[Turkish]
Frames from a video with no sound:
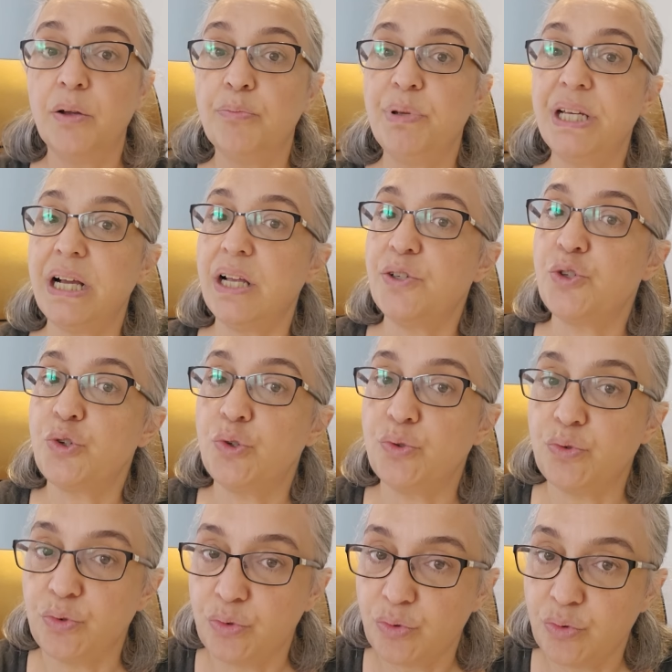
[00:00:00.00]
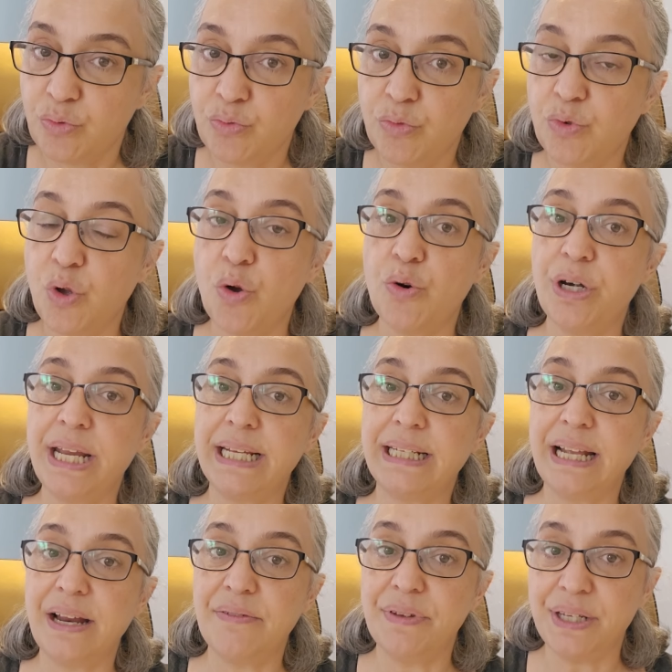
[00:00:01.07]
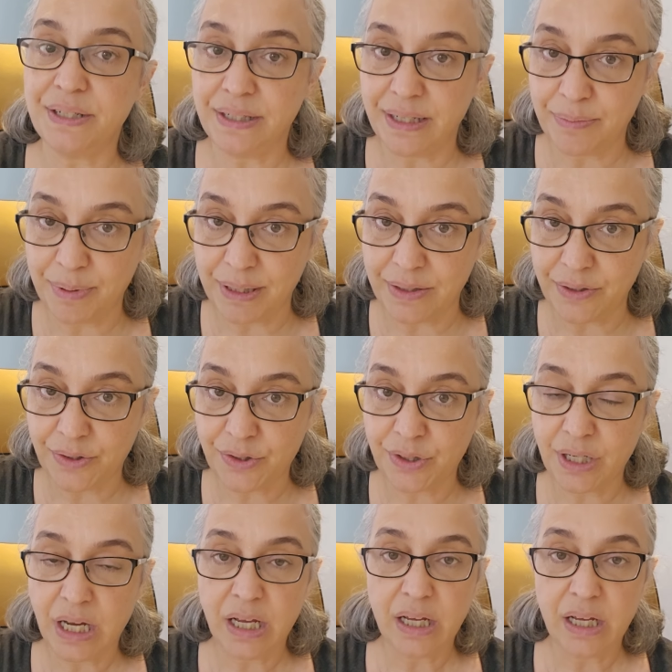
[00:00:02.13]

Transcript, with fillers: Birkaç gün örnekler verilebilir.